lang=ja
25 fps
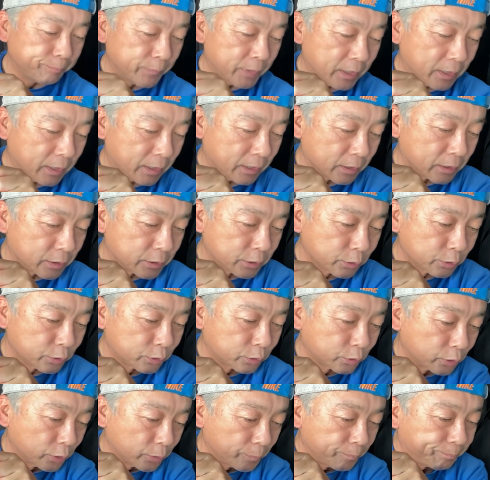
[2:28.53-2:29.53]
えー、ちょっ
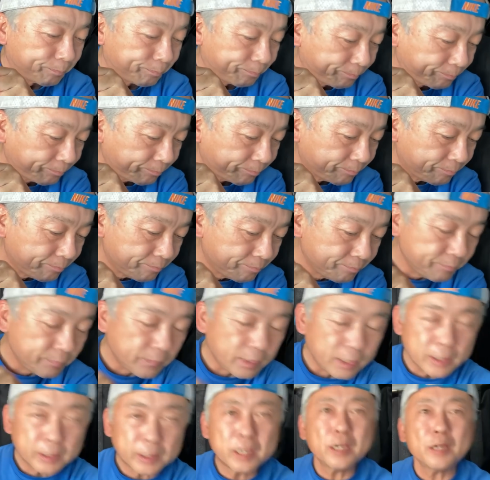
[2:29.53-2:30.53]
と、
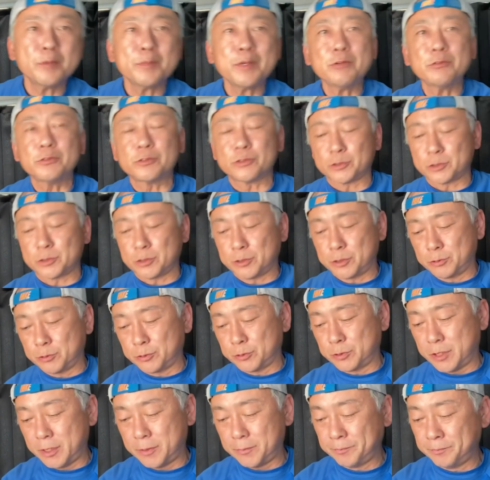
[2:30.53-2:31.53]
K マウントというこ
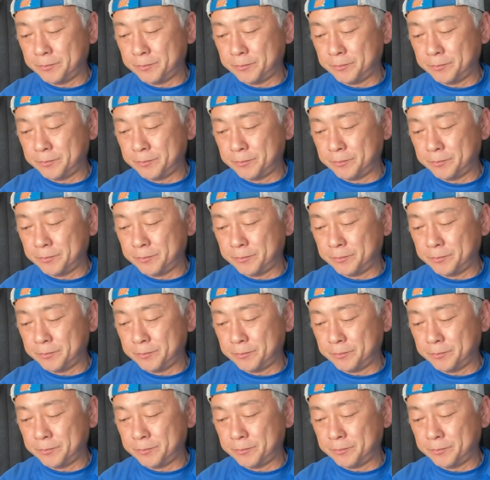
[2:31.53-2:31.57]
とで、